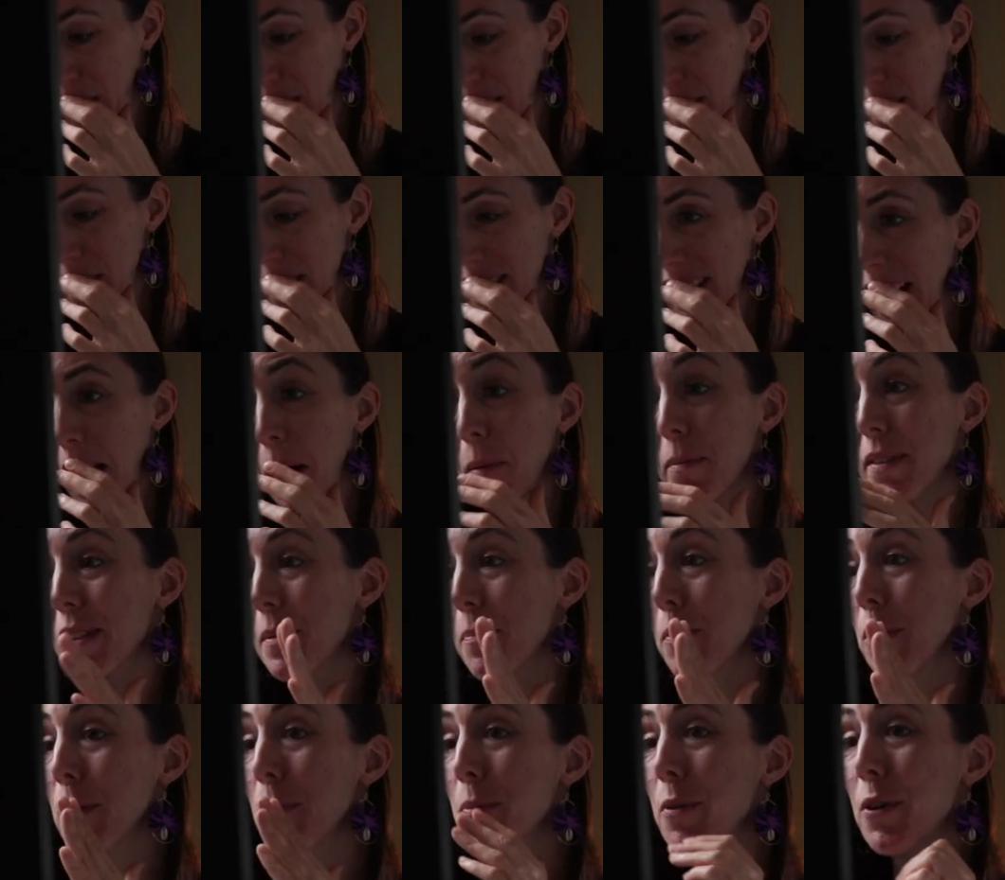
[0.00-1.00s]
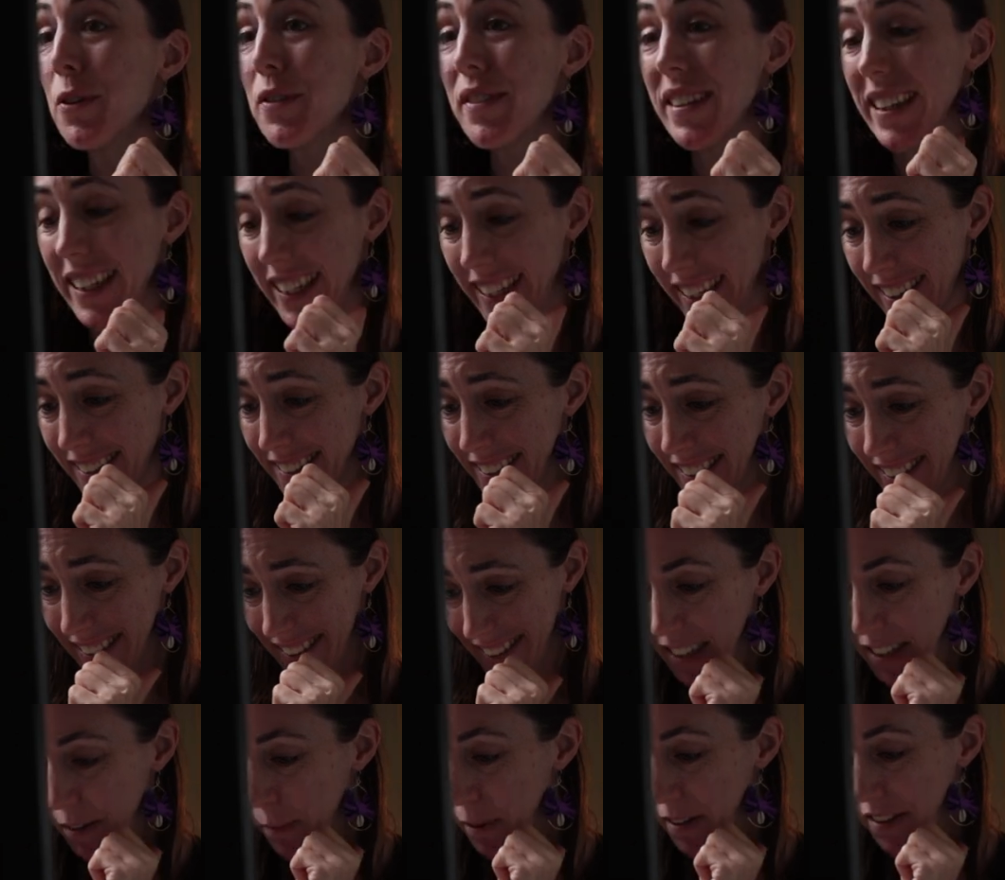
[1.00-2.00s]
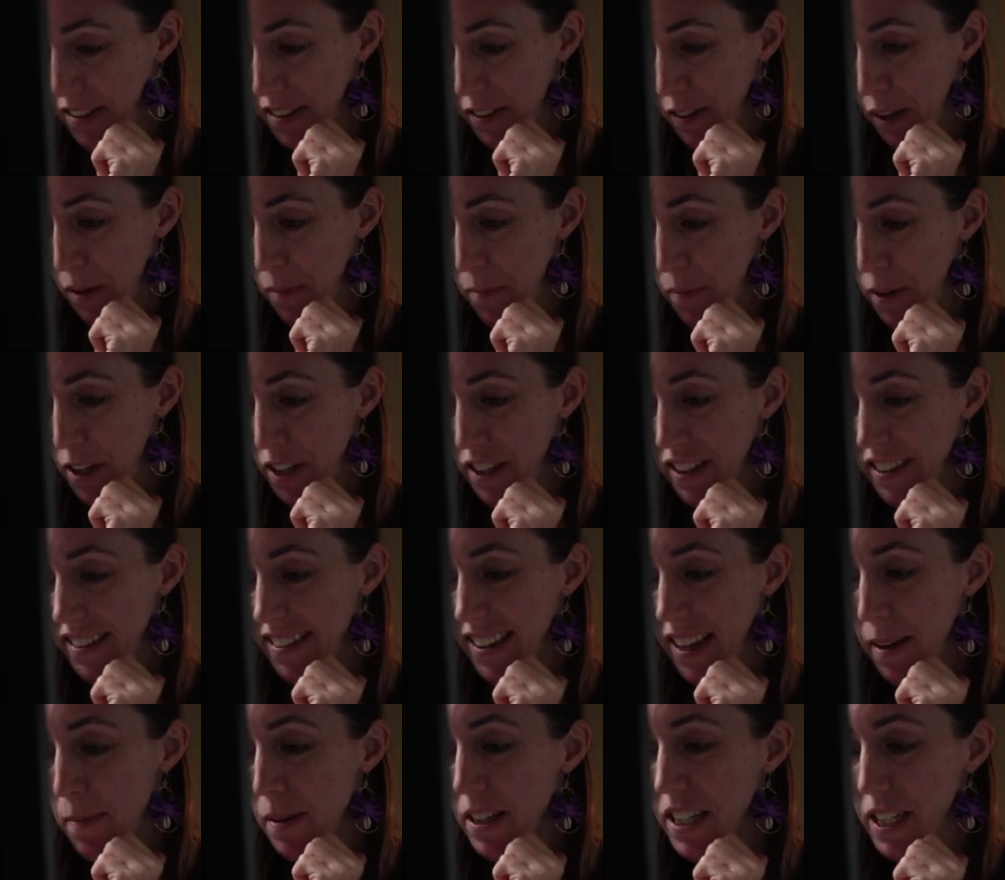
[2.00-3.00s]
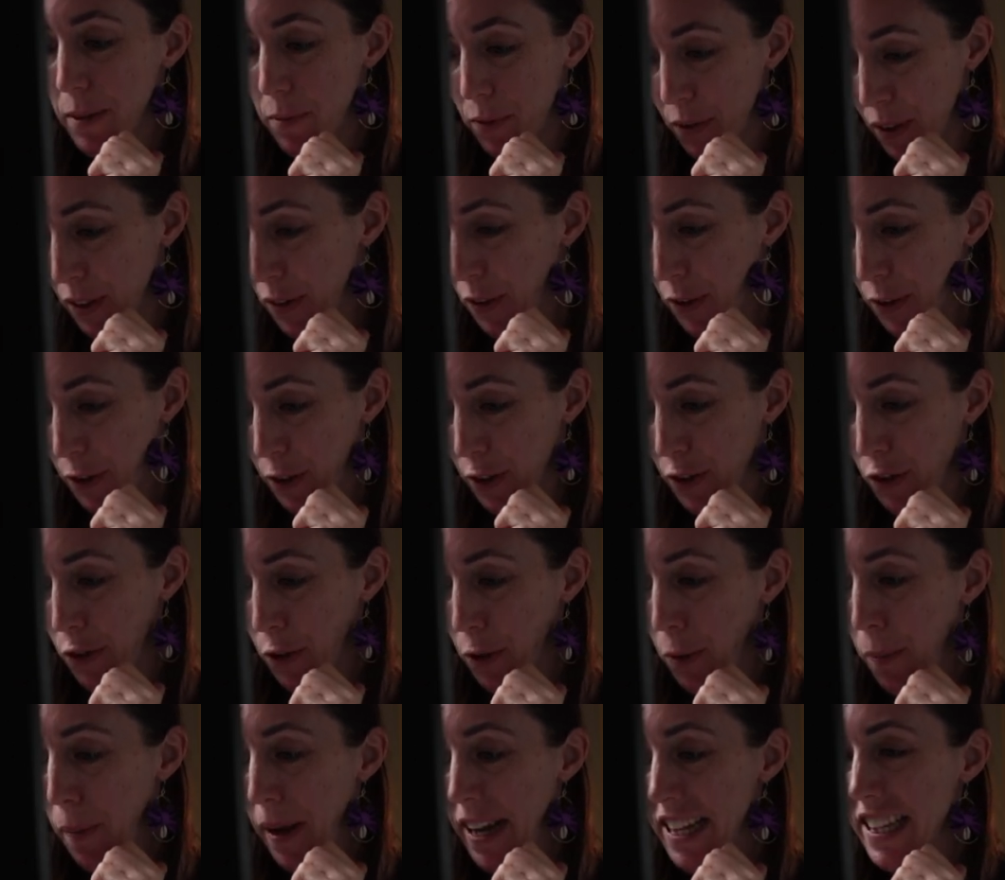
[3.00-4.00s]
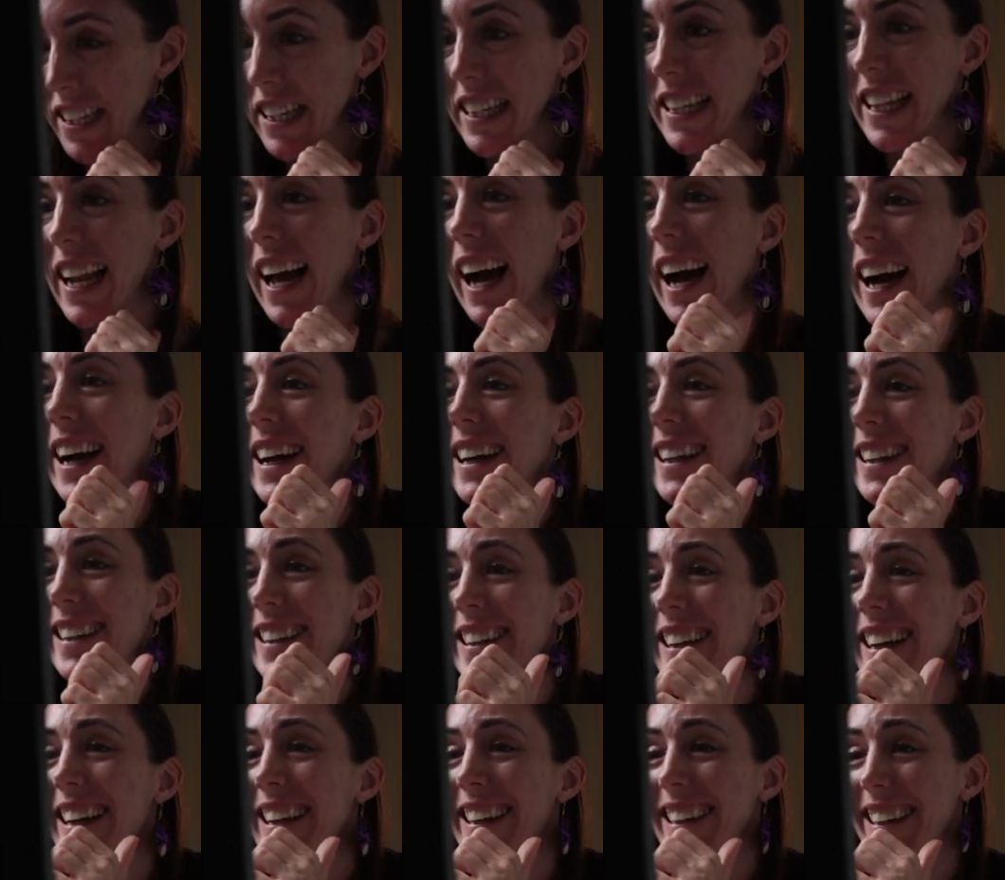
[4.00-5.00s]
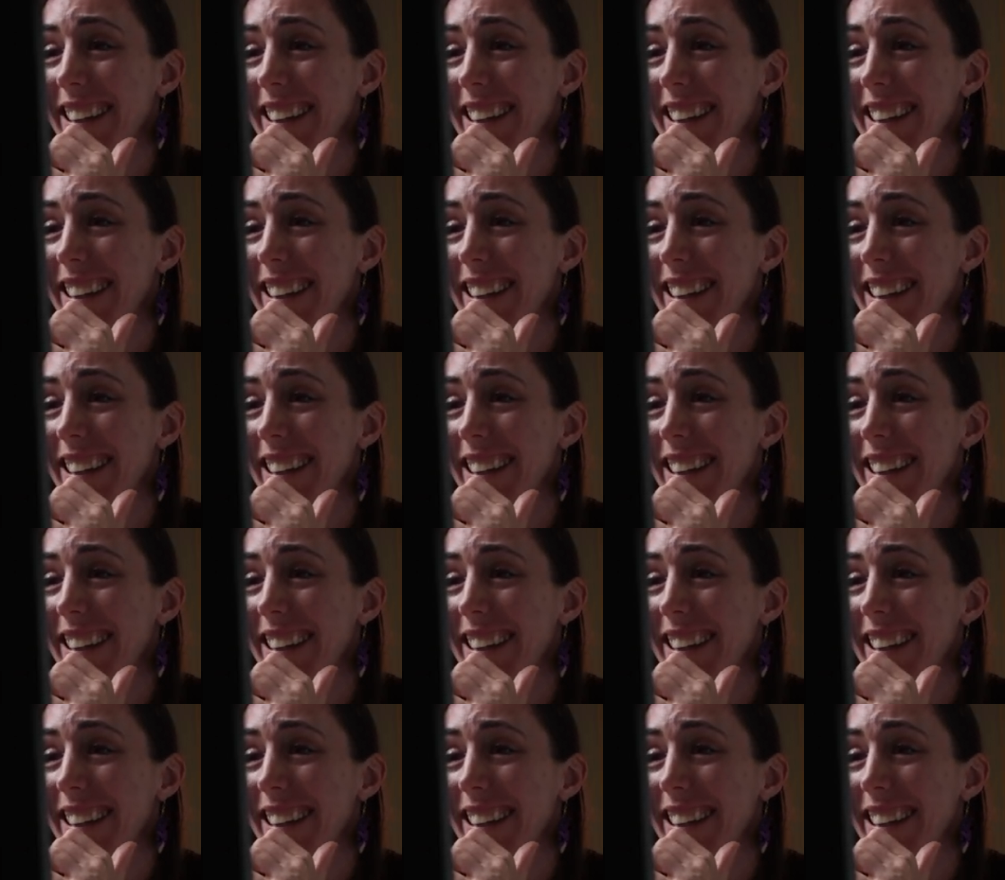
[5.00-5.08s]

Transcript: Je vais mettre un petit peu de musique, hein Je sais pas si c'est une bonne idée, mais j'ai besoin de, de compagnie, là ah.